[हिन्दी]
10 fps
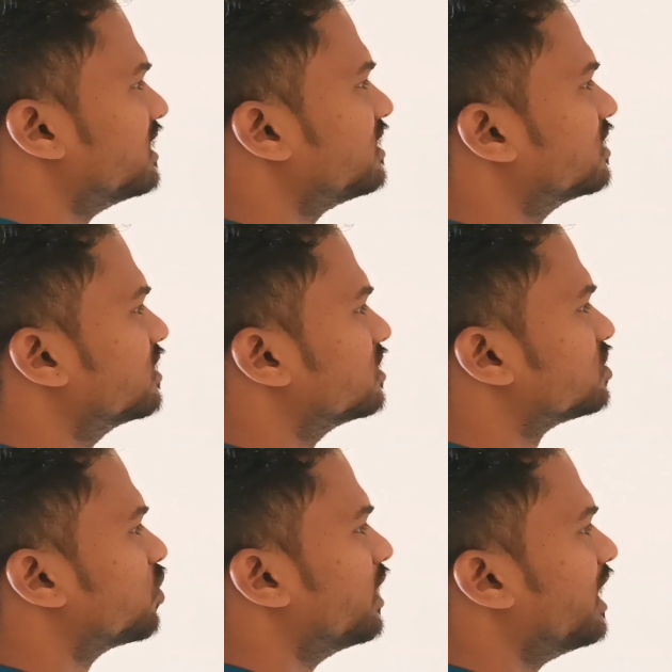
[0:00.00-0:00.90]
राइट
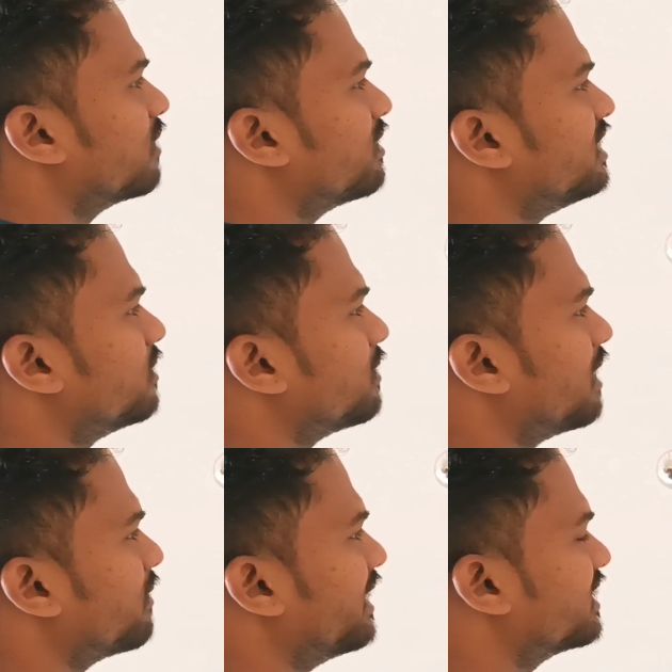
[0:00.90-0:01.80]
सो ए
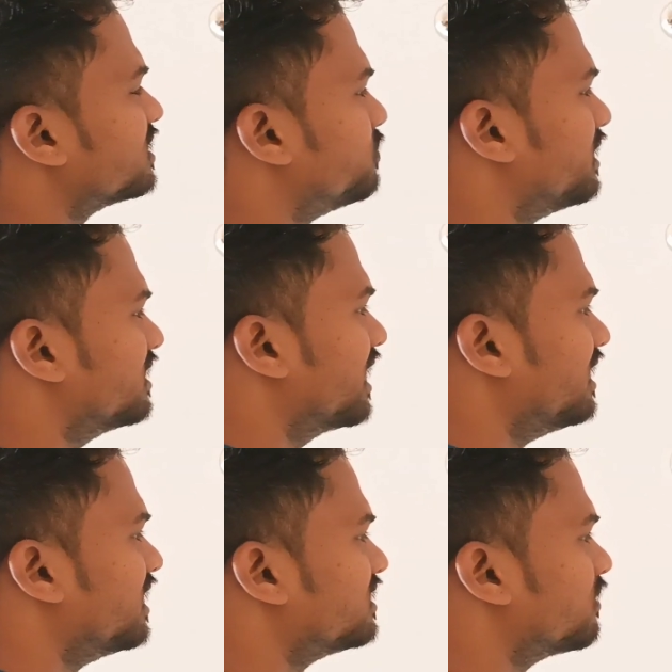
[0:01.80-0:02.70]
मल्टीप्लाई माइनस बी
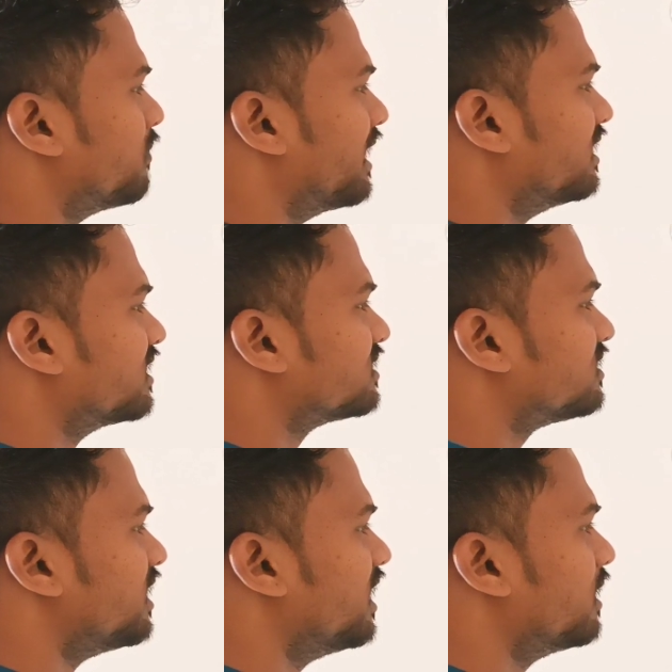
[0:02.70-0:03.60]
दैट इज
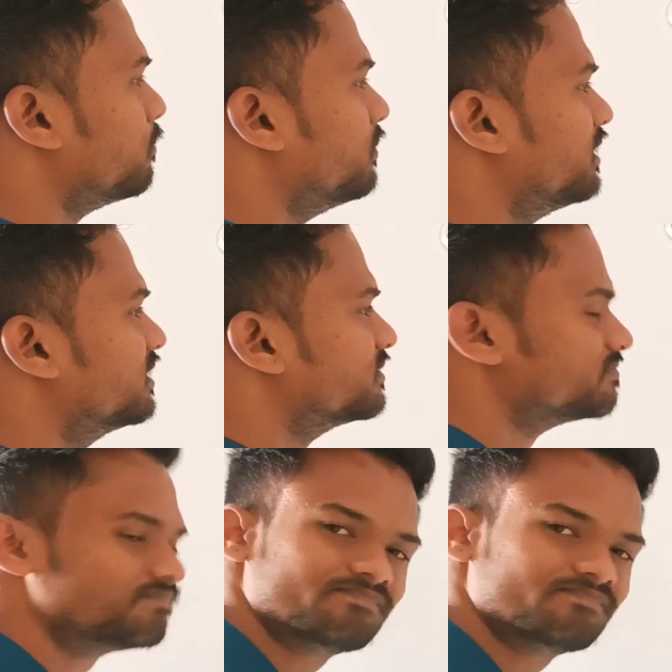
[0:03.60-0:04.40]
माइनस ए बी